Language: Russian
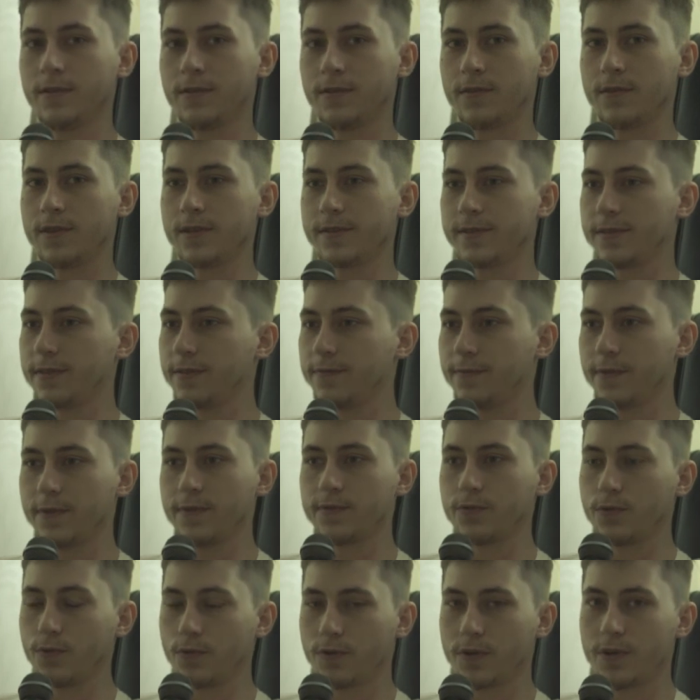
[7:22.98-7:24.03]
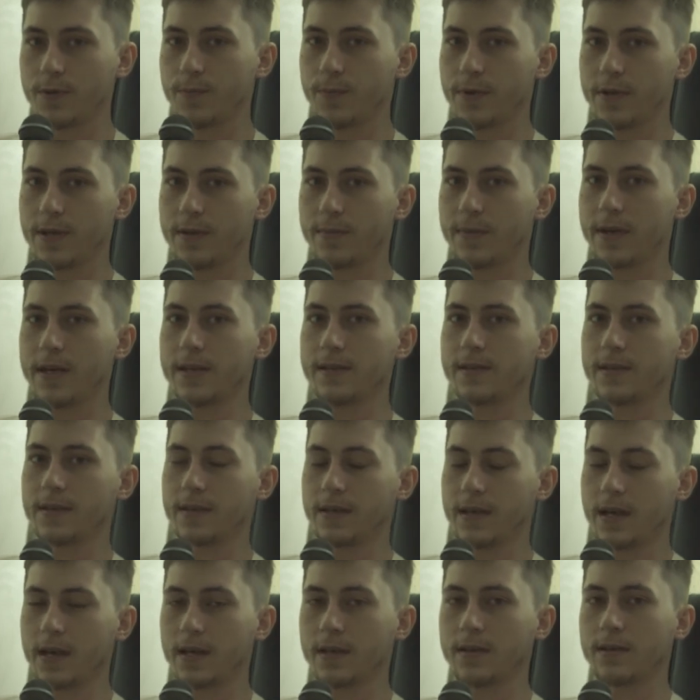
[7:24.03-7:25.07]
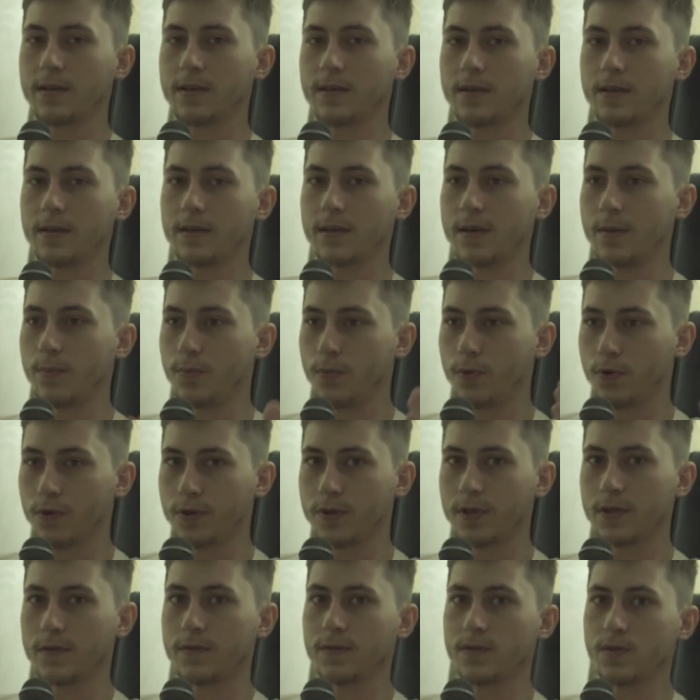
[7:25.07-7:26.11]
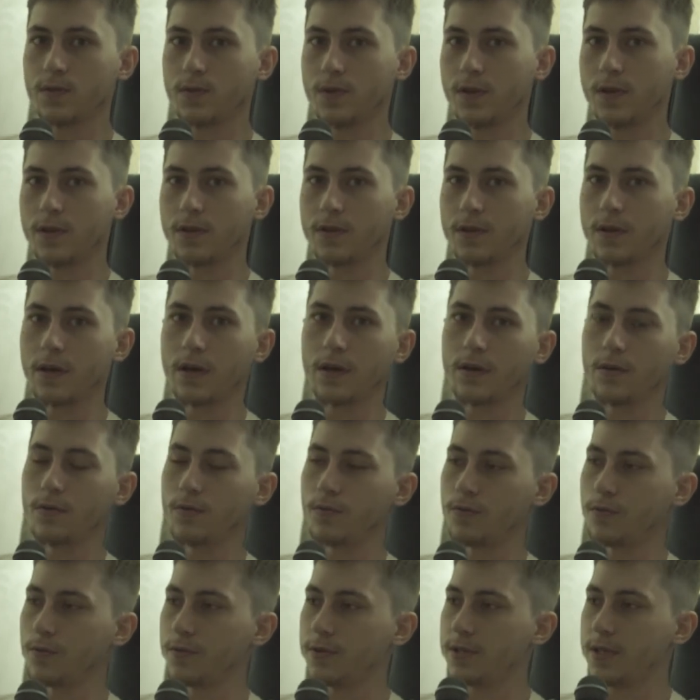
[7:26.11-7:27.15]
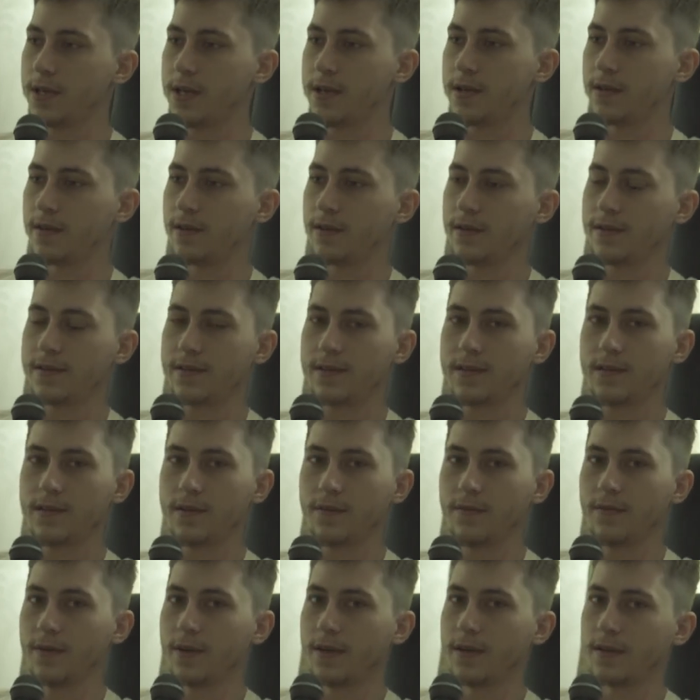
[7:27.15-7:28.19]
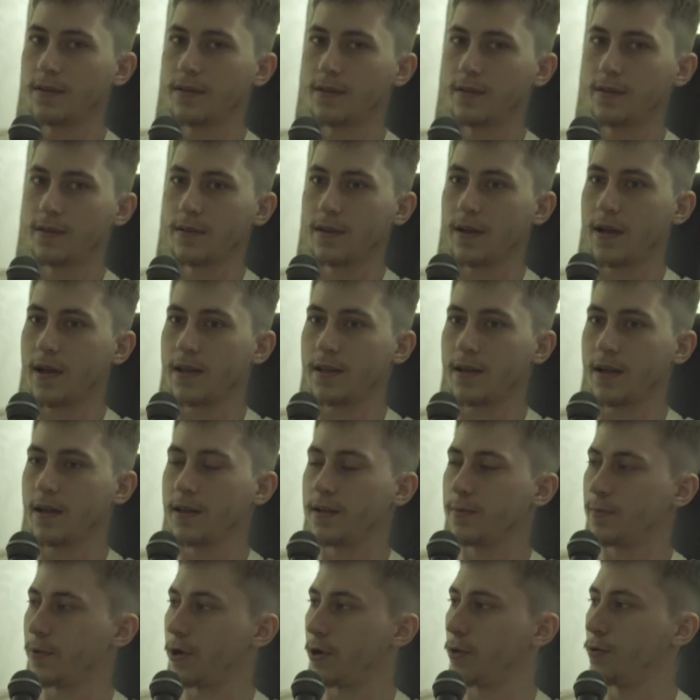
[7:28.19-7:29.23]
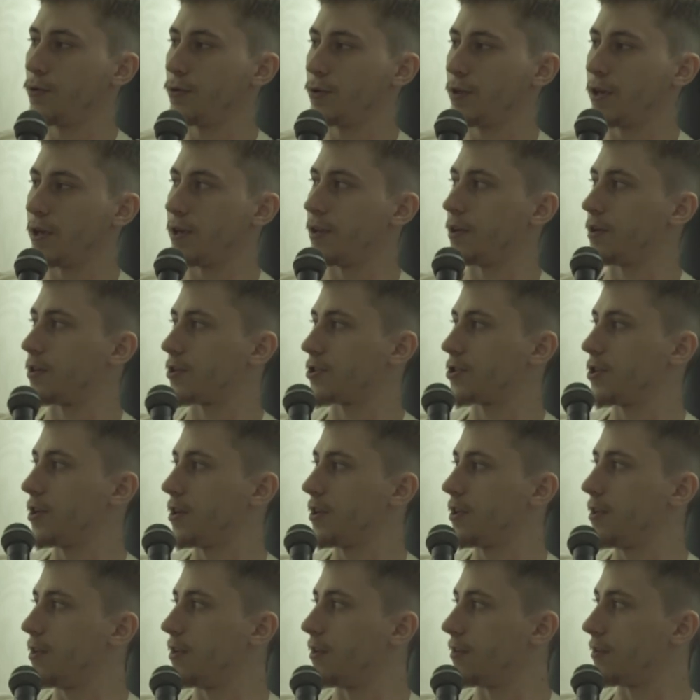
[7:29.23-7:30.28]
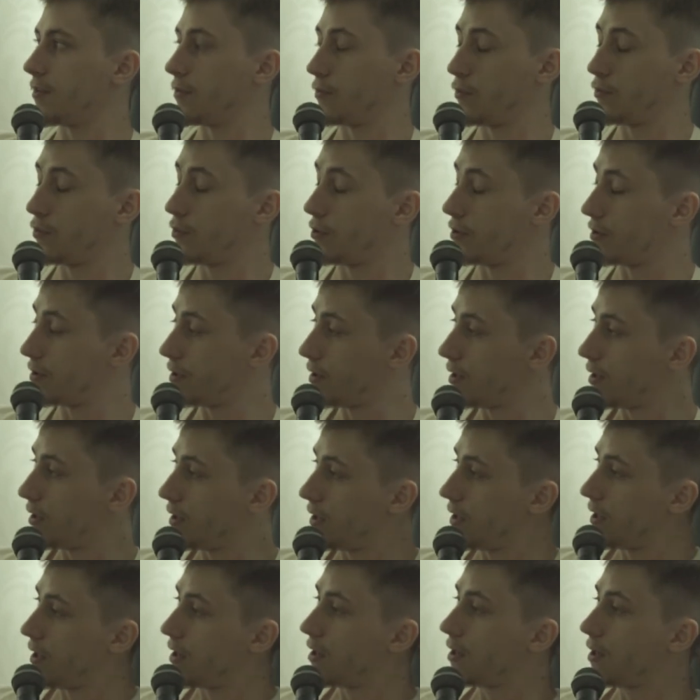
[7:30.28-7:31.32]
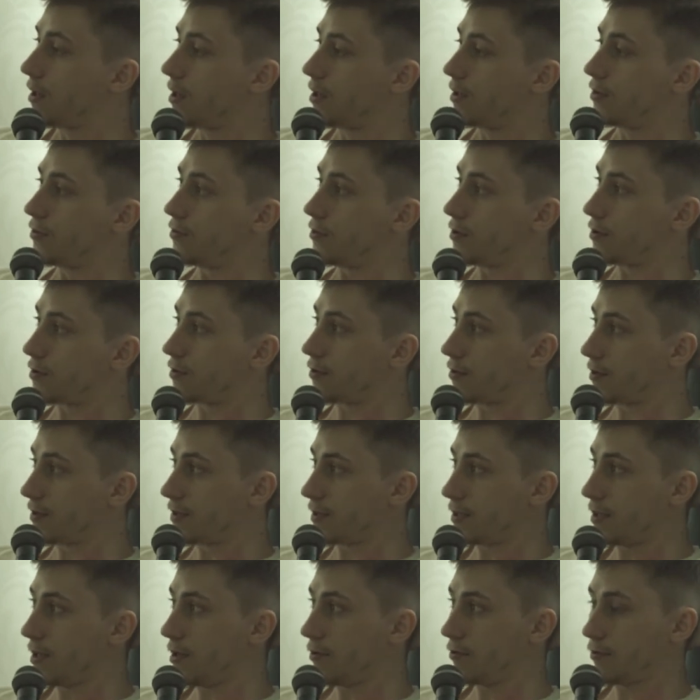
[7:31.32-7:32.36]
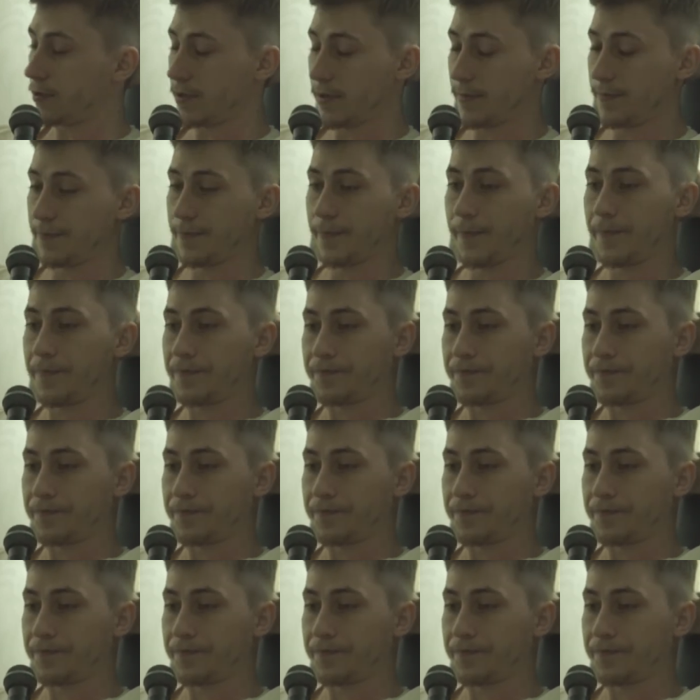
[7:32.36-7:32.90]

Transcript: Если вы вдруг не понимаете, как работает все это. У людей резиновые, это анальные проходы, а не кошельки. Вот. Ну и с кроссаутом